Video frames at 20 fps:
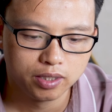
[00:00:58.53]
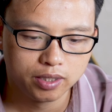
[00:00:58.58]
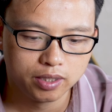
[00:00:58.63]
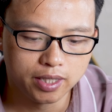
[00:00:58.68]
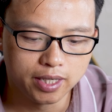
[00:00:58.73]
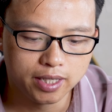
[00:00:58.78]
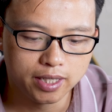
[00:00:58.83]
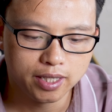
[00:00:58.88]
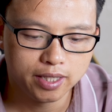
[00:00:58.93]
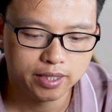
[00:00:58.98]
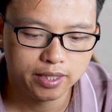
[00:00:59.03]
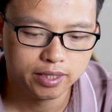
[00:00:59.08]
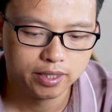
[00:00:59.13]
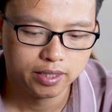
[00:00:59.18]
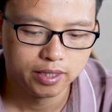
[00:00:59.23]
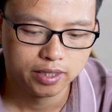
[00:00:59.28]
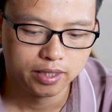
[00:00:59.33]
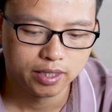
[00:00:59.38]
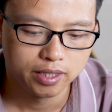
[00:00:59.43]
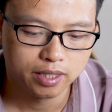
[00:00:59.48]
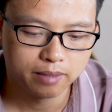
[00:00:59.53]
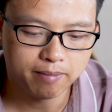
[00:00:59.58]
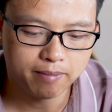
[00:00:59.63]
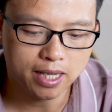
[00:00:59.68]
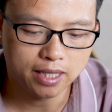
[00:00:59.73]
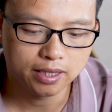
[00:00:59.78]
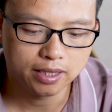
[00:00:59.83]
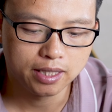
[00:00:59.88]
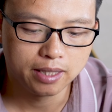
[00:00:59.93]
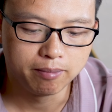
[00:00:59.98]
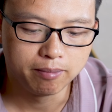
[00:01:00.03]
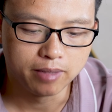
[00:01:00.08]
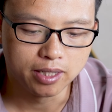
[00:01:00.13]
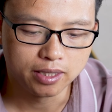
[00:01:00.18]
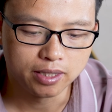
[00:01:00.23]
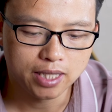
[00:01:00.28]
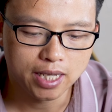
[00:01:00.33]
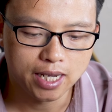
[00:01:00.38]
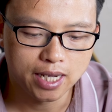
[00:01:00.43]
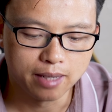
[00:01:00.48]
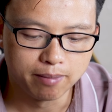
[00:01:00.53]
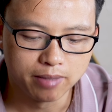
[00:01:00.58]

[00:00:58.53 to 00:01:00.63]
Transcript: Đến đây các bạn tìm đến thẻ